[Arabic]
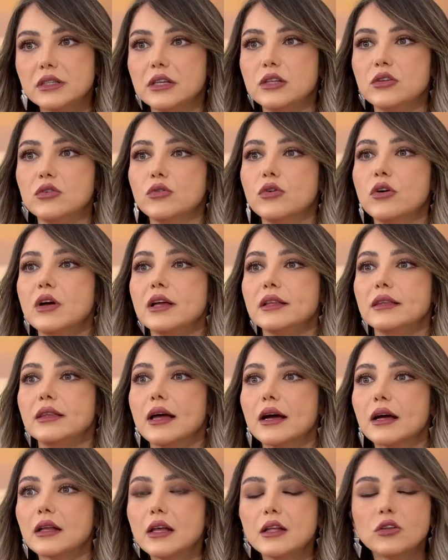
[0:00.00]
انه
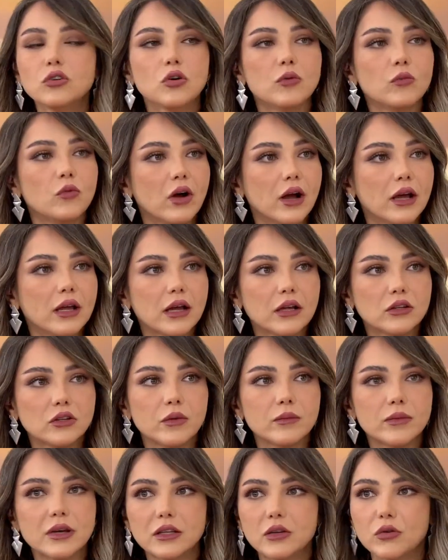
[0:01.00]
دخلتهم
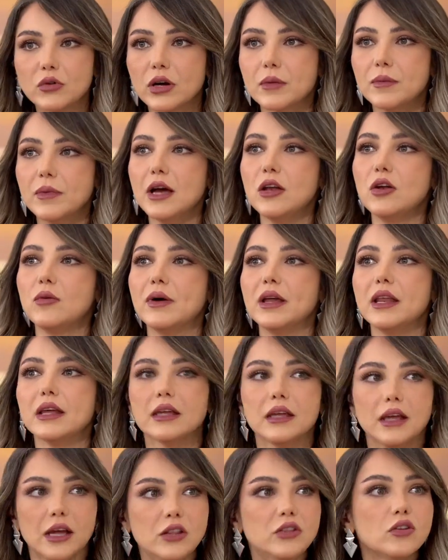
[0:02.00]
وحياتهم كده واقبالهم
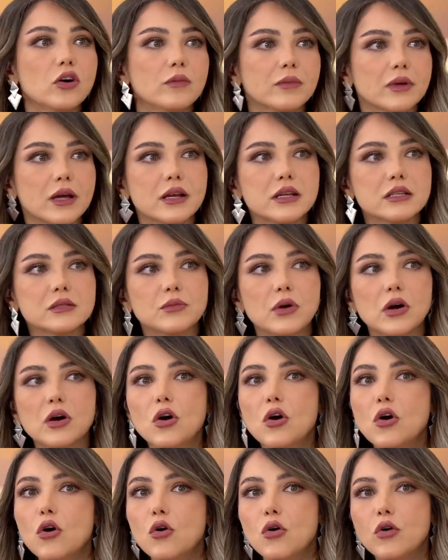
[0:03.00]
عليك عندهم كاريزما
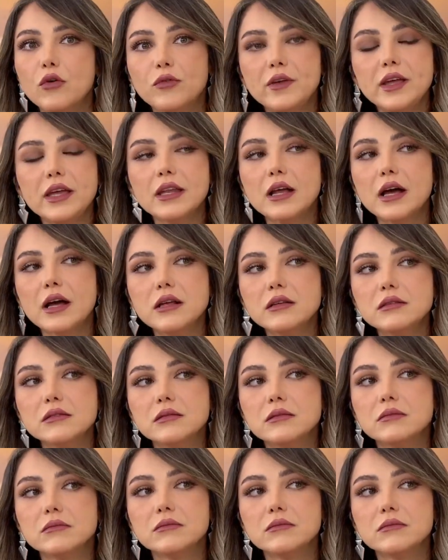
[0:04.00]
وفي ناس